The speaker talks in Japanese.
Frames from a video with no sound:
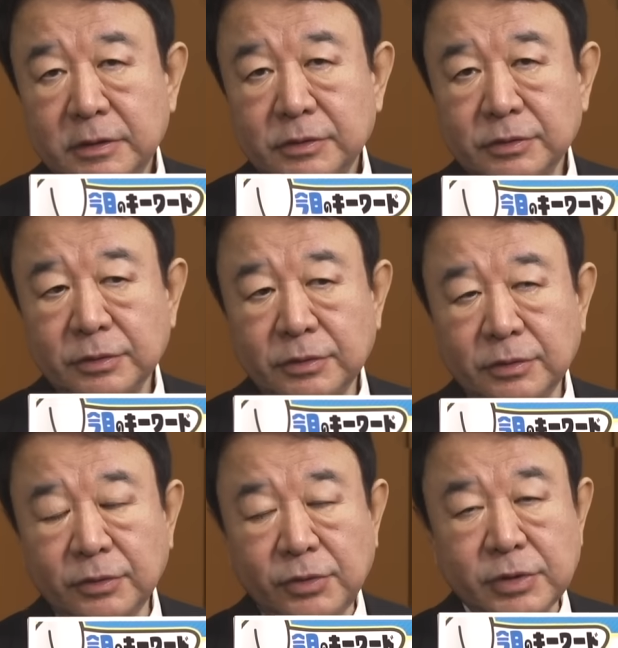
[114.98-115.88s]
あ
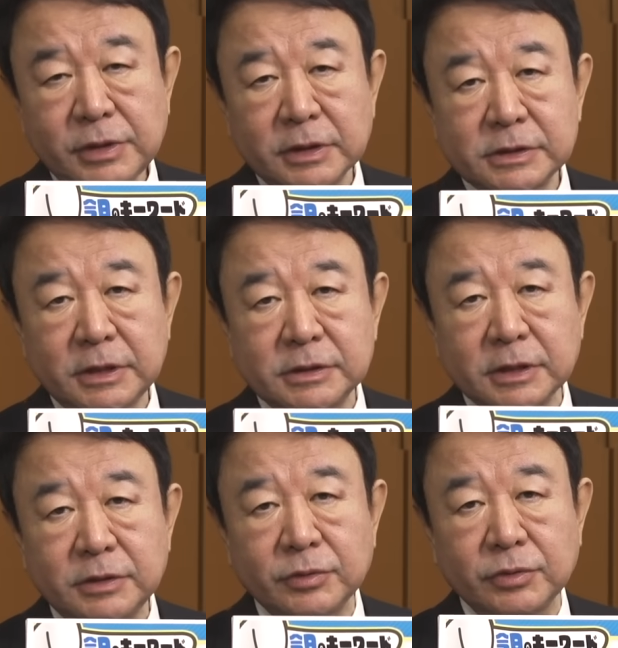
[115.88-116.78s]
の大きな生
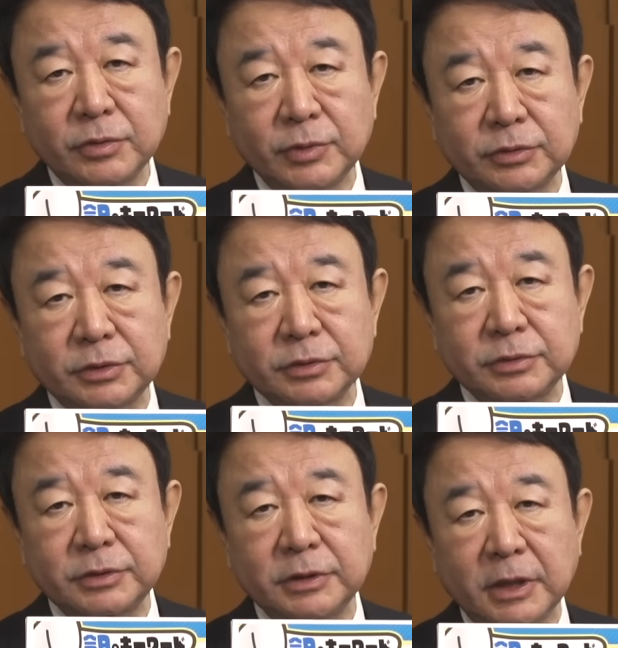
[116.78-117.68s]
産力を持っている
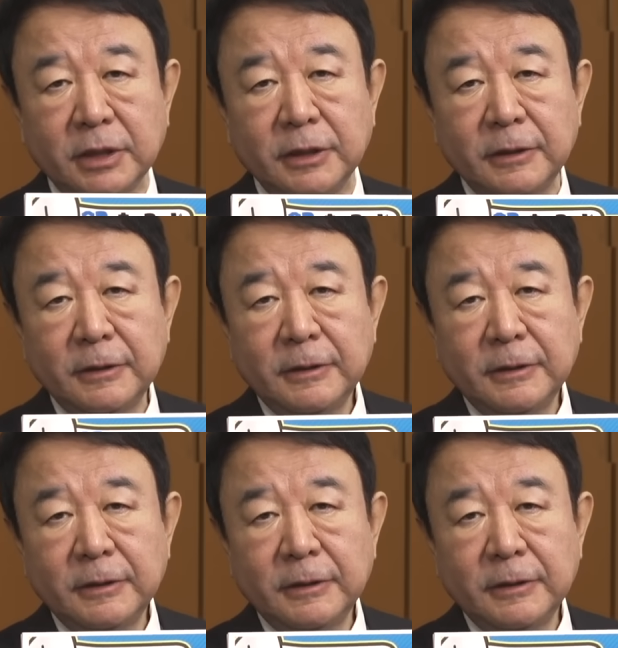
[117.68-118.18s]
国が